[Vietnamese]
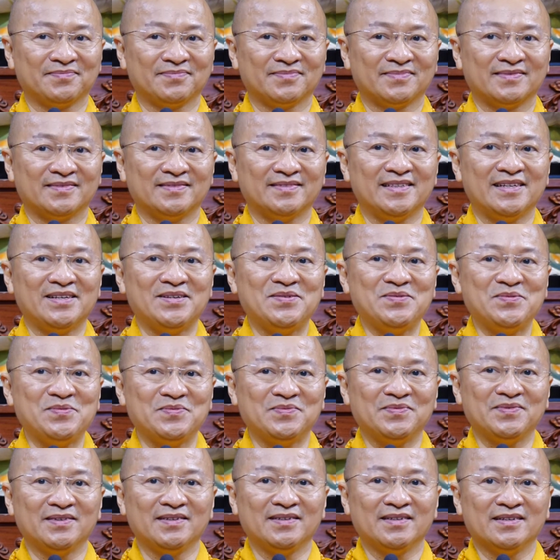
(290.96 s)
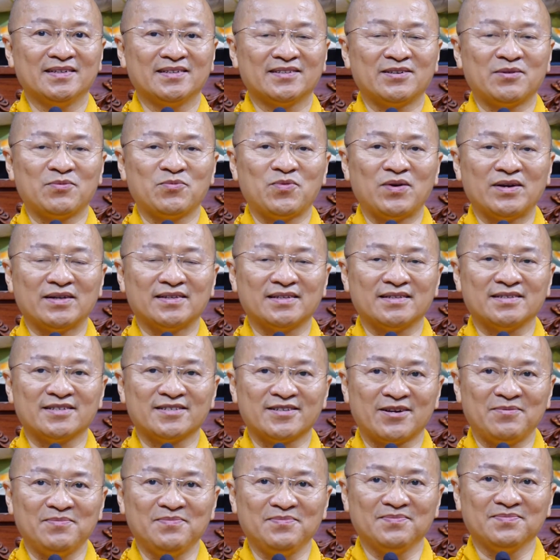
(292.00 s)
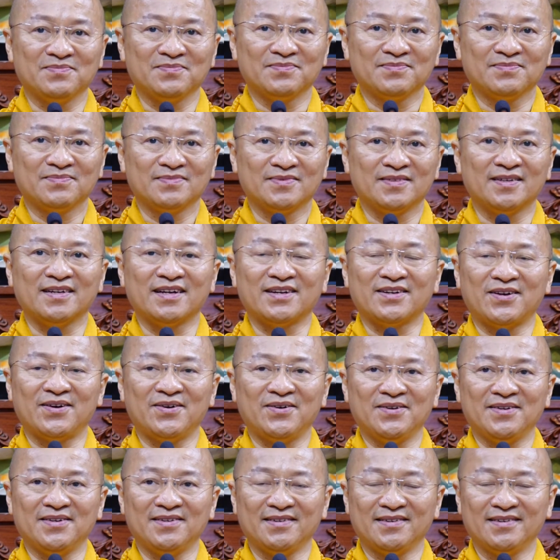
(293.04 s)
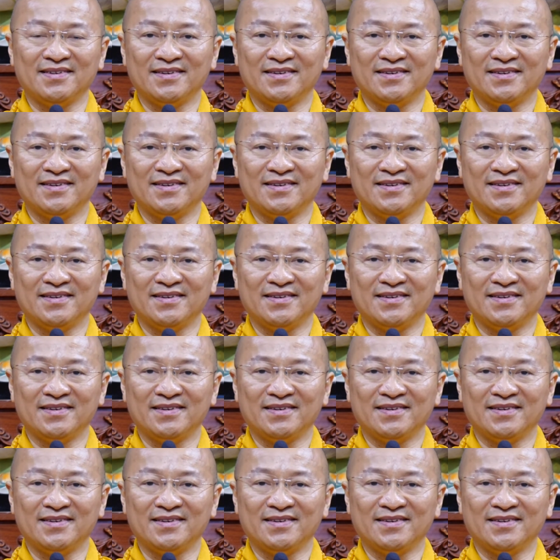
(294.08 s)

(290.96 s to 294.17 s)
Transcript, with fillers: Nếu trong quá trình sống như đã nói,